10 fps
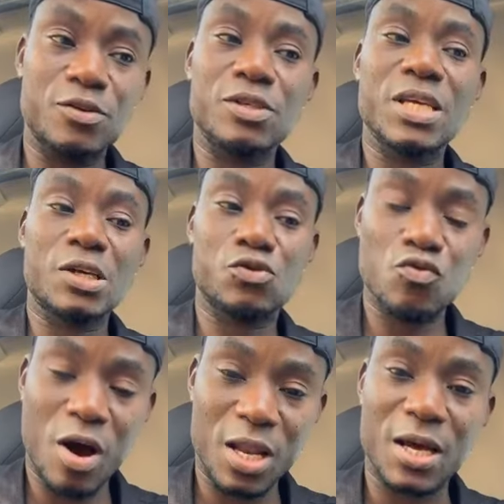si on
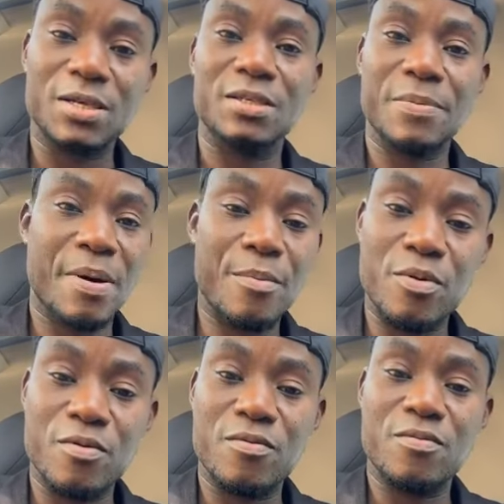s'assoit, là, c'est pas
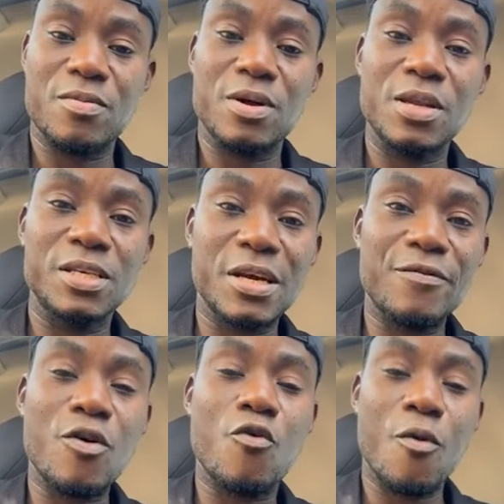bon. Les
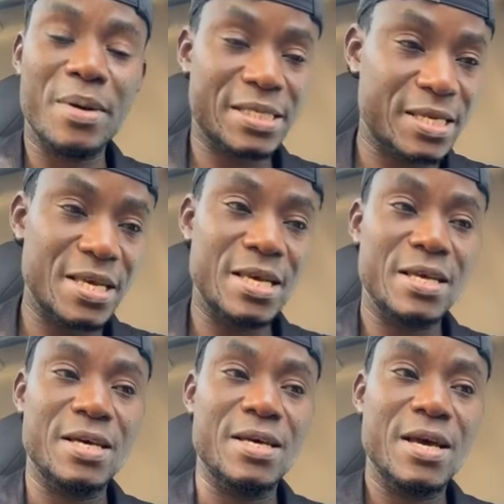gens vont
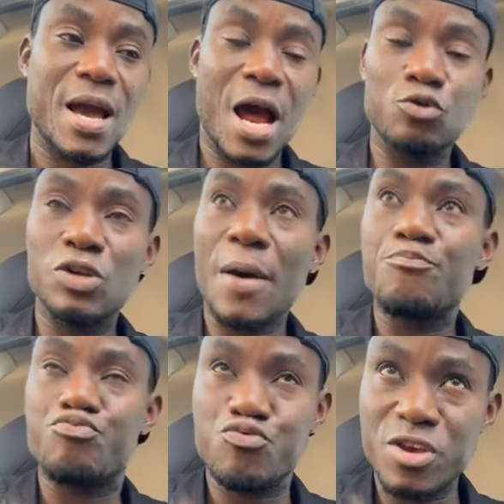commencer à nous
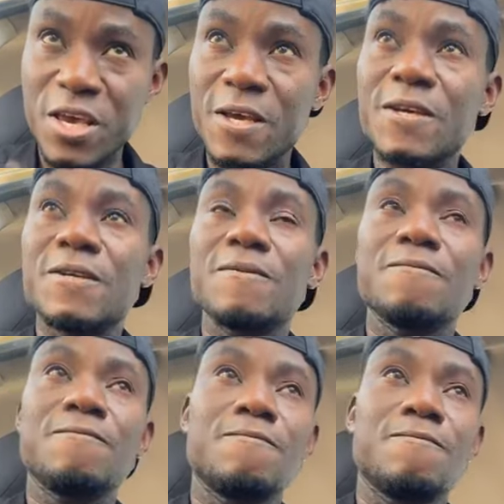appuyer.
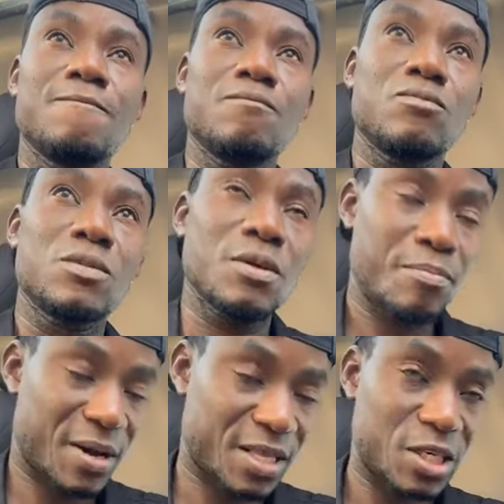
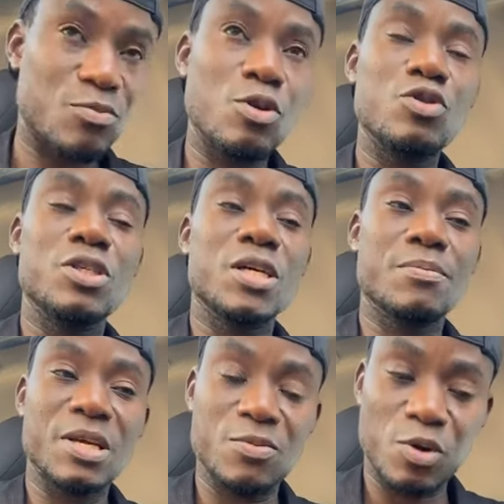Partagez-moi le
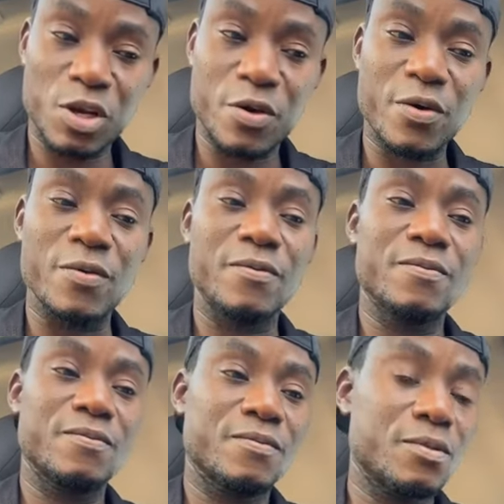direct, mettez-moi le
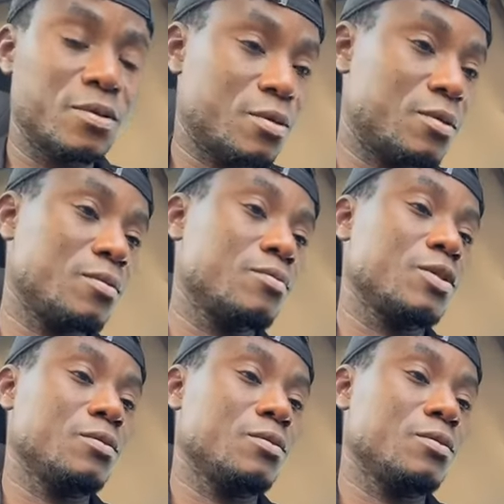oh.